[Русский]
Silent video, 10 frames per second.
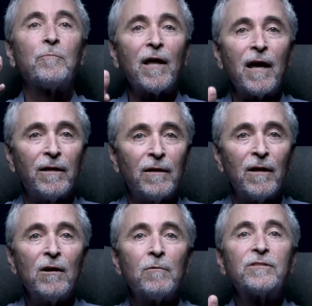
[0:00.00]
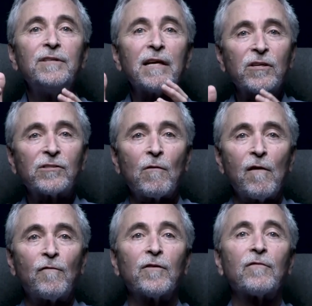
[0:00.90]
Пролитие крови было
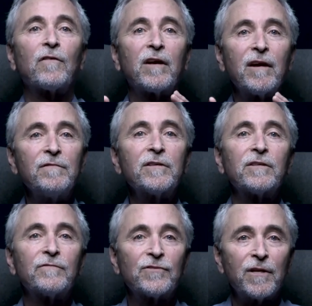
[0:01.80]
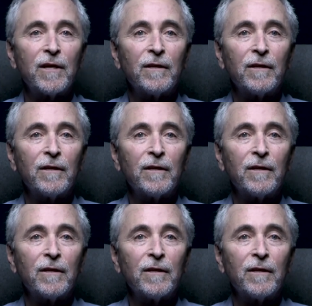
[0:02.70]
обязательным для прощения грехов.